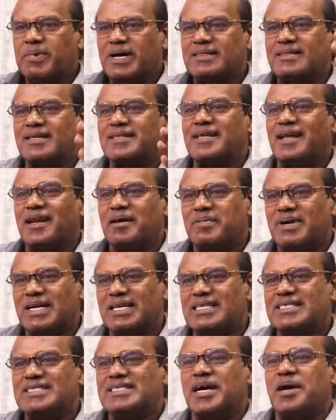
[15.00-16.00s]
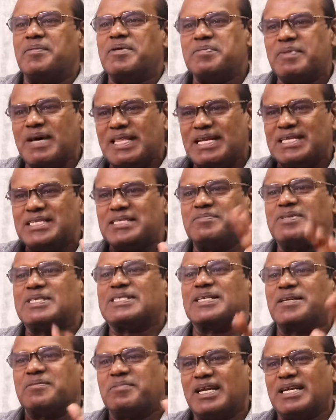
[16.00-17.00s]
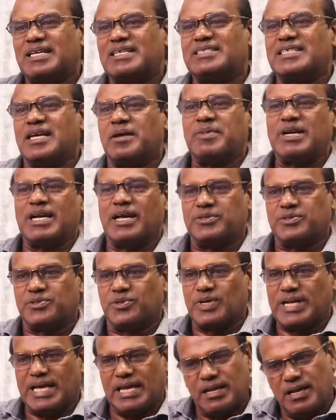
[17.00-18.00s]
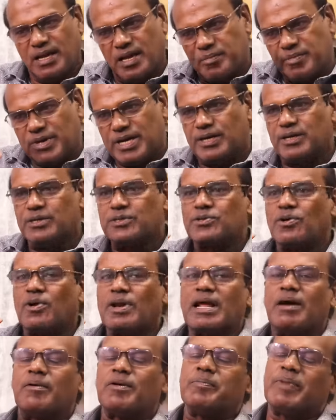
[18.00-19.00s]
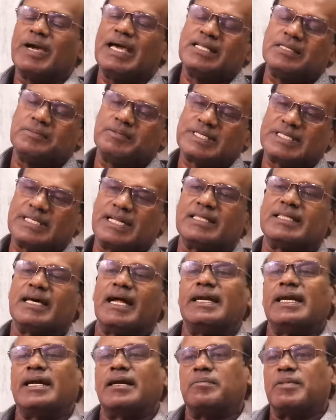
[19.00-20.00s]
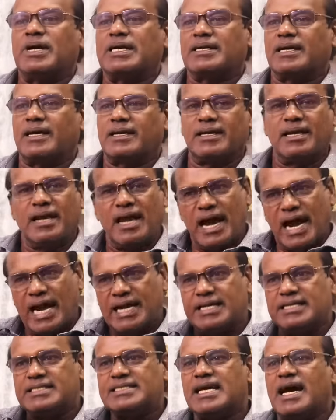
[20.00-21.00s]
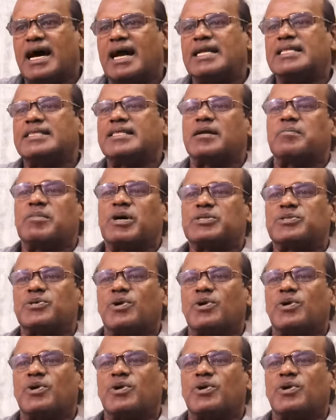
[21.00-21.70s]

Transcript: பத்து தலை பழனிசாமி பதினஞ்சு பர்சன்ட் பழனிசாமி நான் சொன்னேன் மீண்டும் சொல்றேன் அவர் பதினஞ்சு பர்சன்ட் தாண்டிக்கிட மாட்டாரு அடிச்சு ஆணித்தரமா